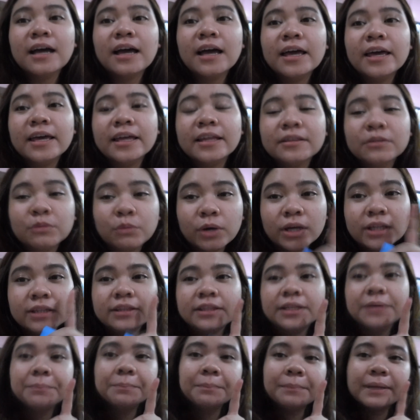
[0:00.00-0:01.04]
And one
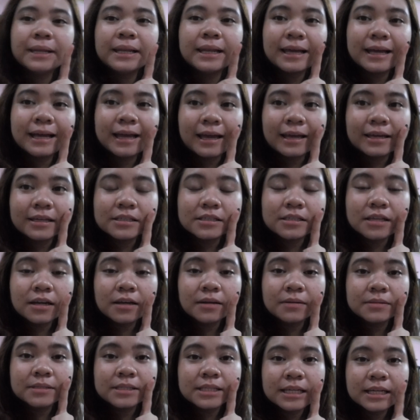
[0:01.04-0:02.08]
tip pala guys,
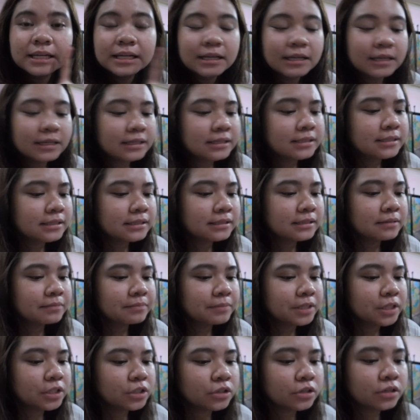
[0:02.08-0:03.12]
uh, sa isang
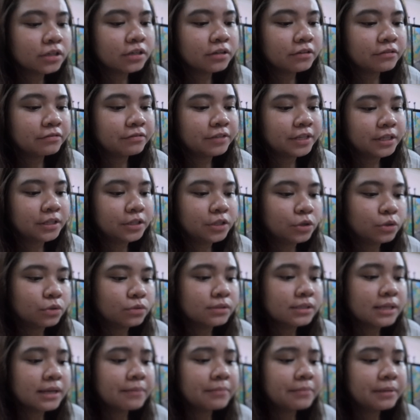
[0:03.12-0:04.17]
napanood ko na video,
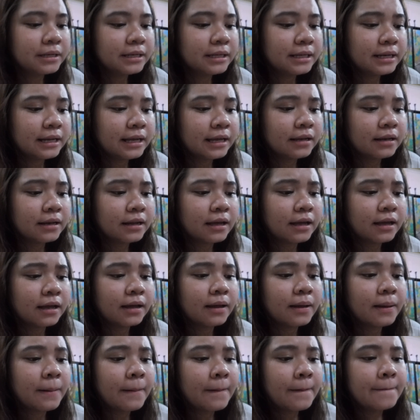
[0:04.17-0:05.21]
sabi nila na
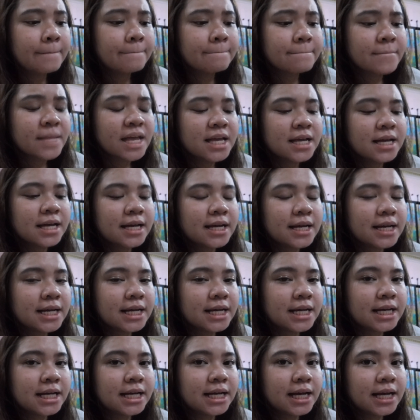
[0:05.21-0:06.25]

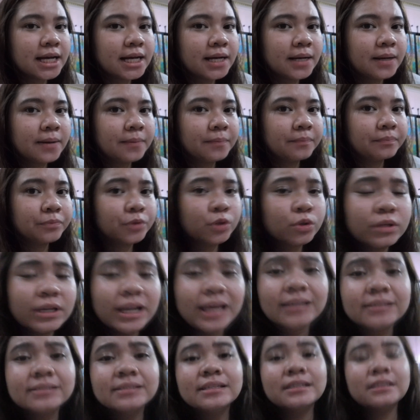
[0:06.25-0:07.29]
um, to
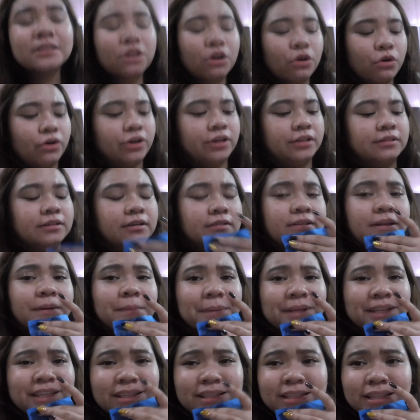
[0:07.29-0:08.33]
lessen the oil daw,
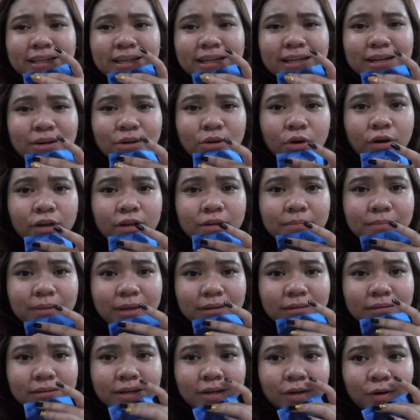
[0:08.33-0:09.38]
dapat hindi ka raw oil
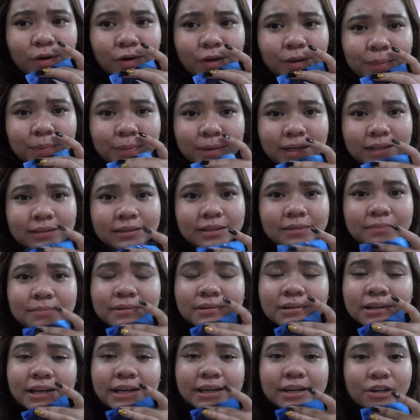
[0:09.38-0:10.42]
blot ng oil blot. ba
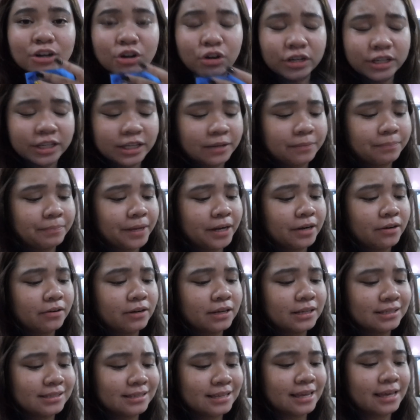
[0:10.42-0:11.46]
diba, ironic? Pero
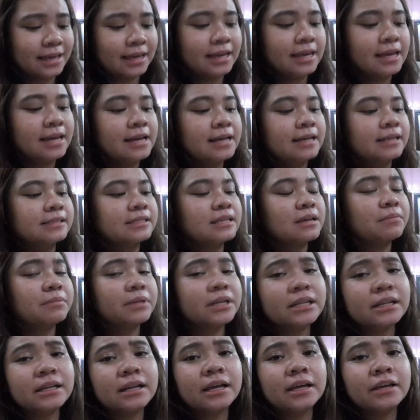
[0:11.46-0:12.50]
kasi,
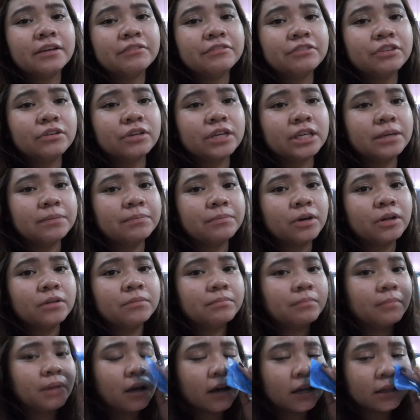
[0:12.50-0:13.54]
sabi nila, if you keep
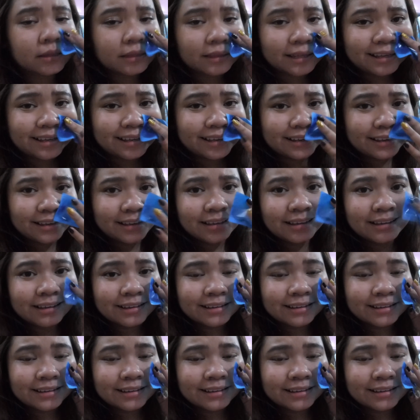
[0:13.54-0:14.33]
on blotting